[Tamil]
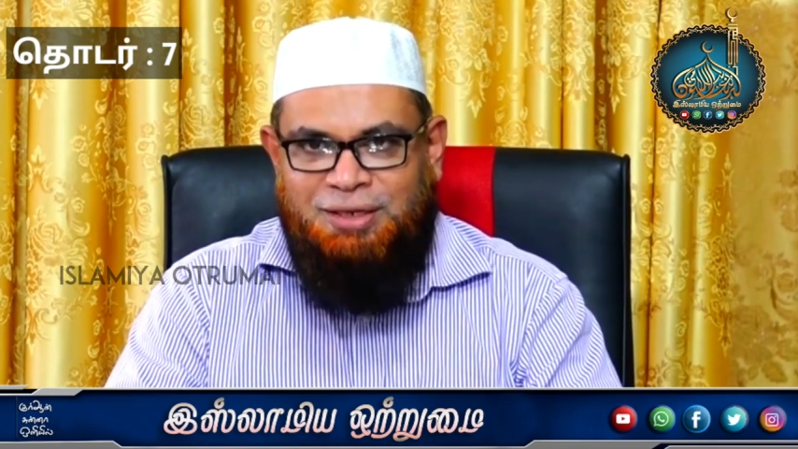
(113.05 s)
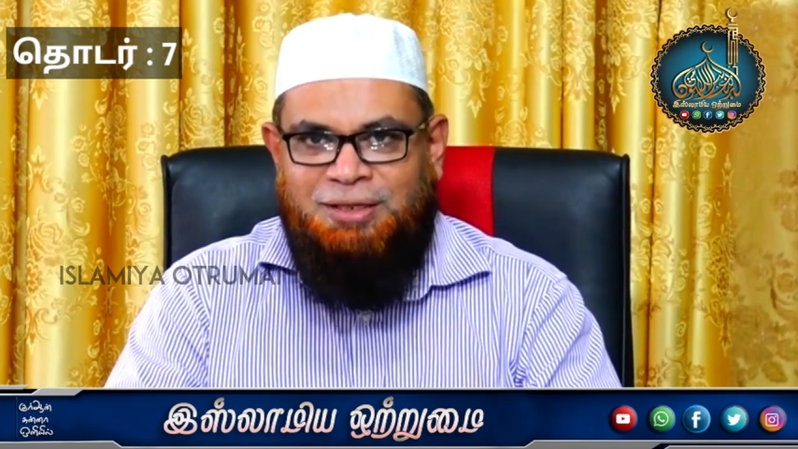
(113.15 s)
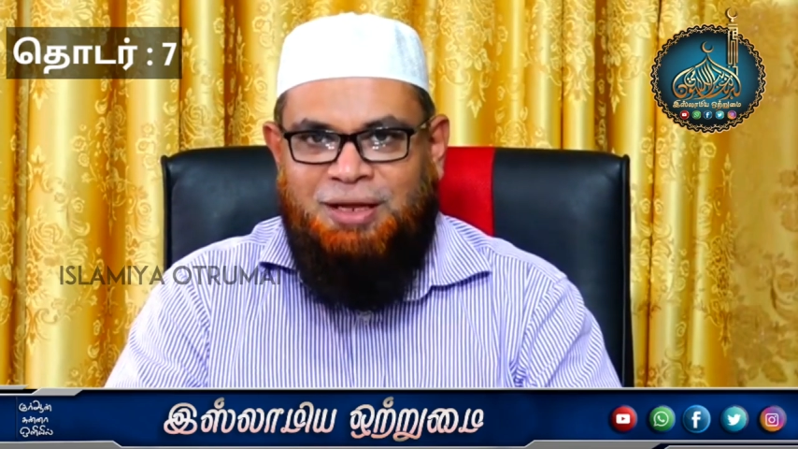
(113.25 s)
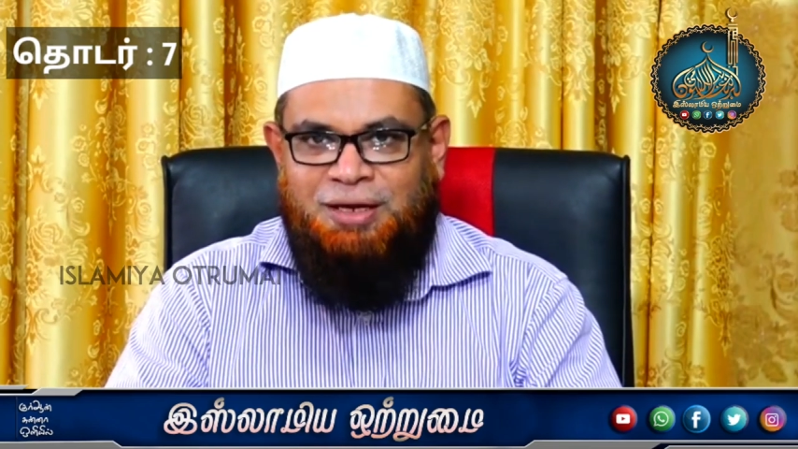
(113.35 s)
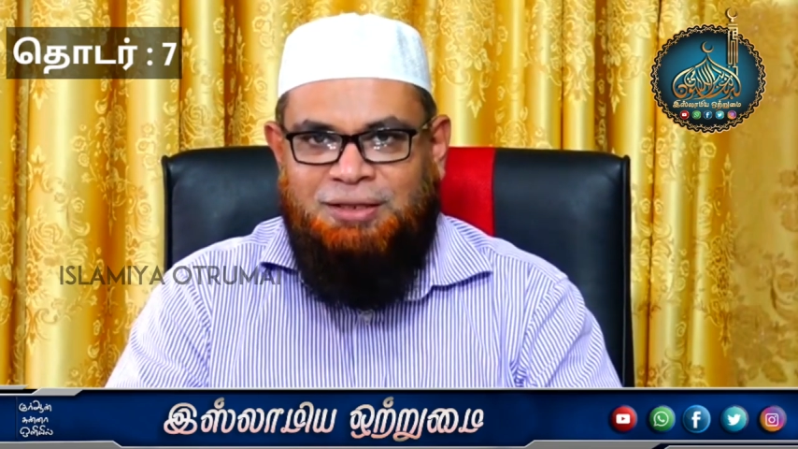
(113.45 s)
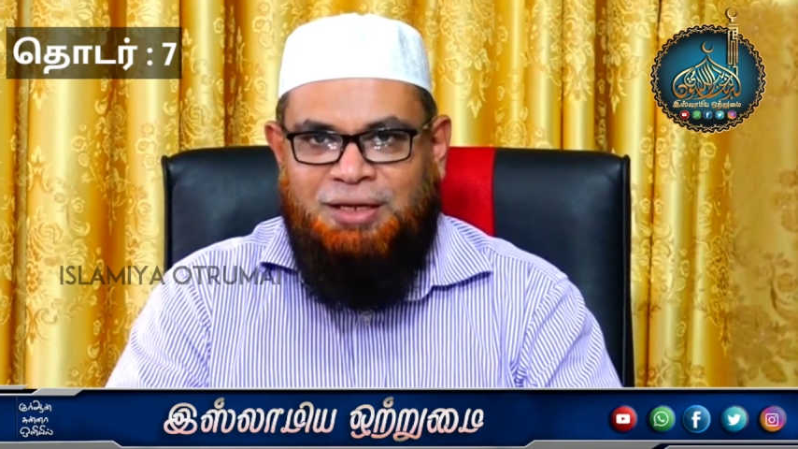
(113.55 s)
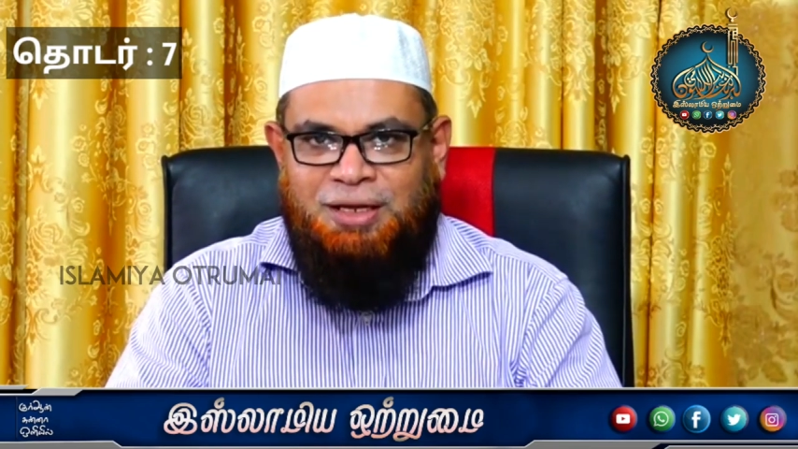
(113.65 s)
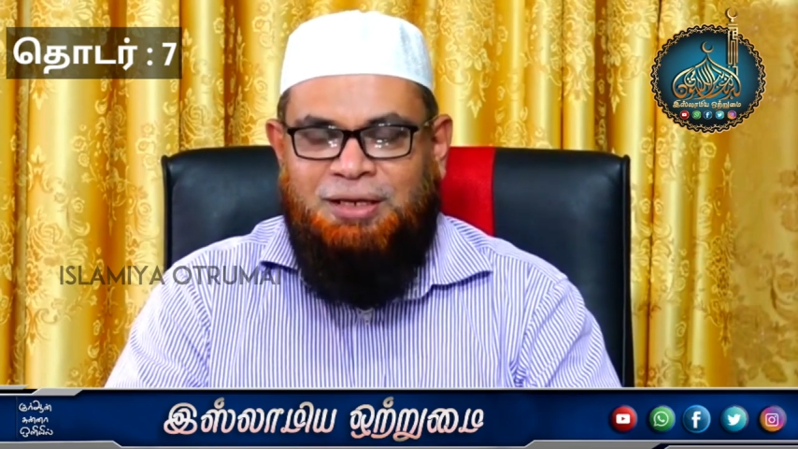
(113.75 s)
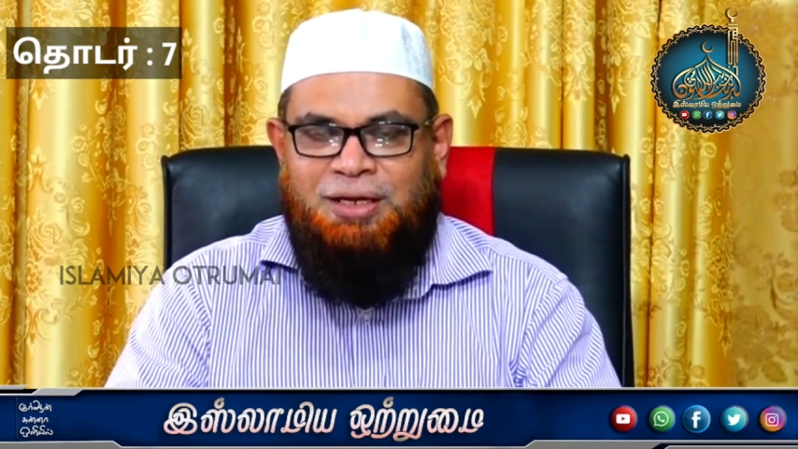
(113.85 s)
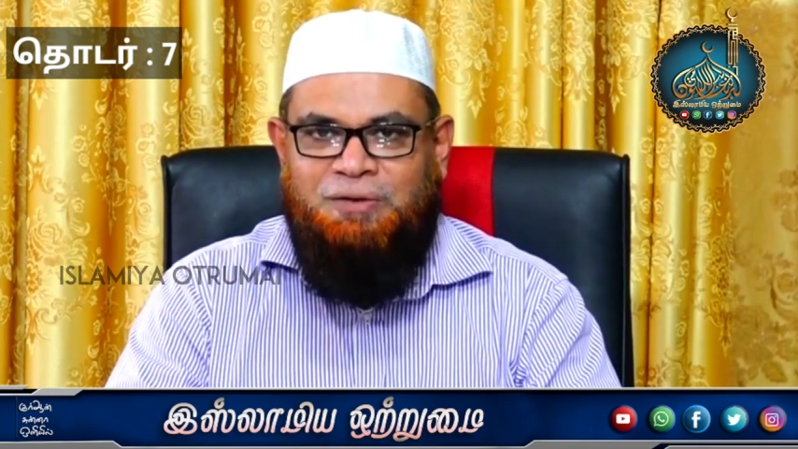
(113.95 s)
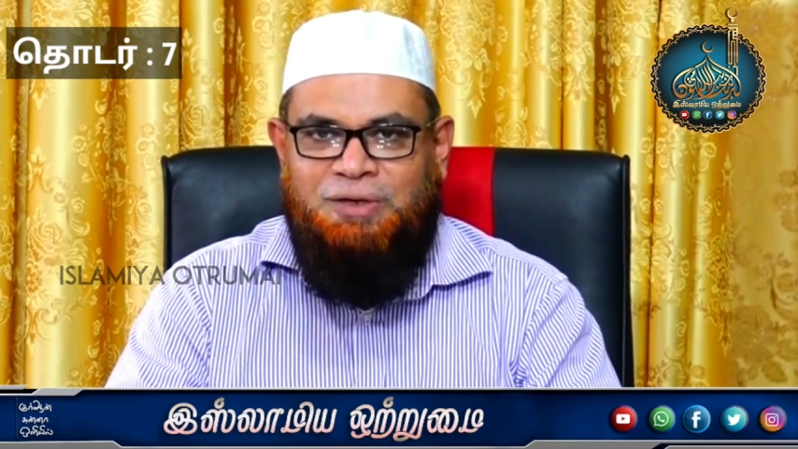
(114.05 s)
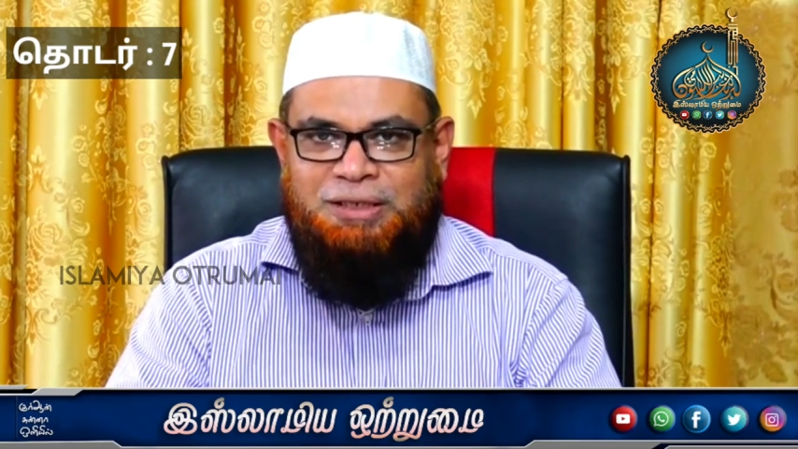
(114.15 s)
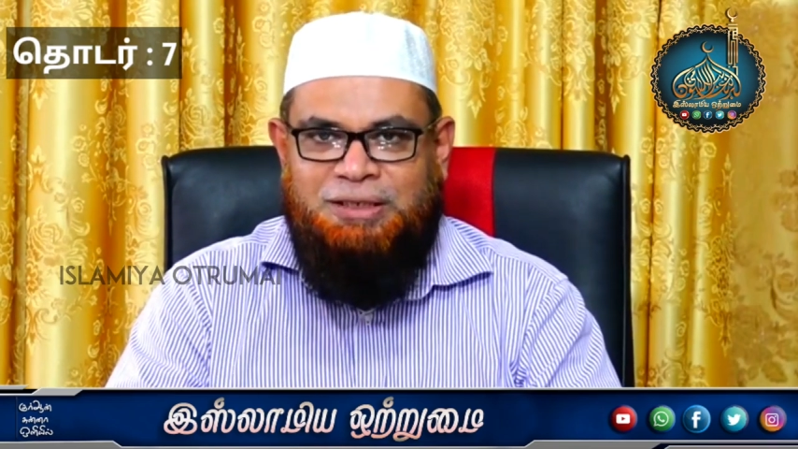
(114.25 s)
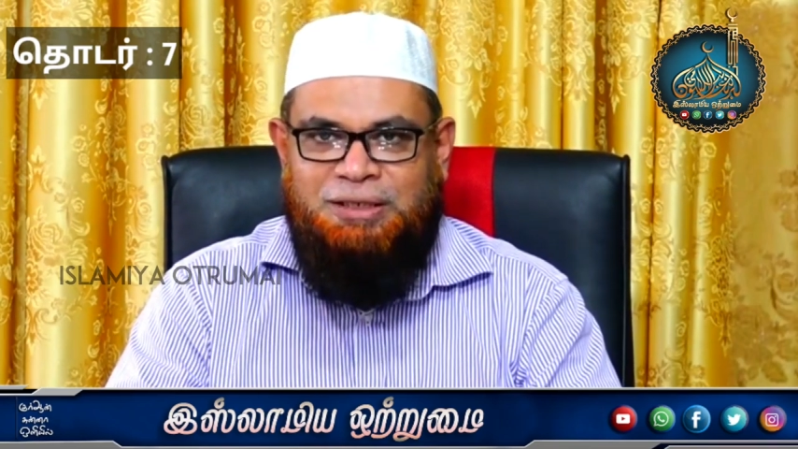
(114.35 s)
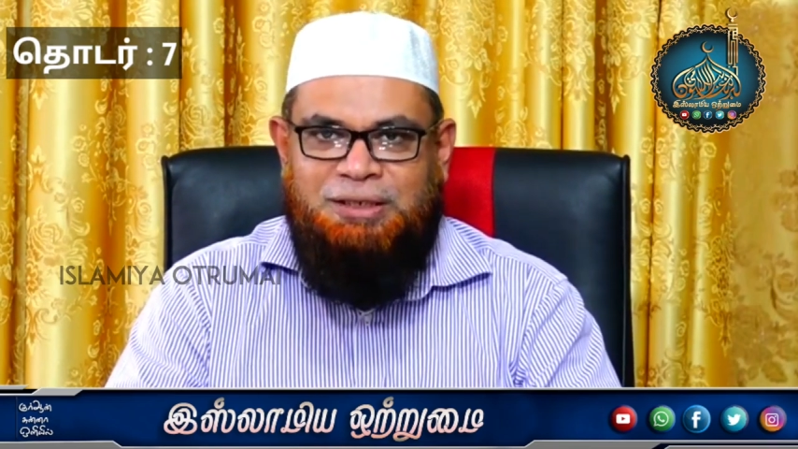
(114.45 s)
இருந்தால்தான்
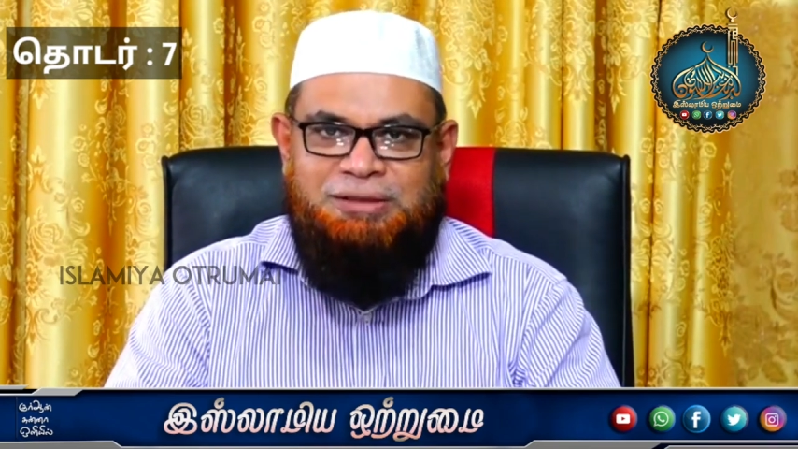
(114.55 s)
அவருக்கு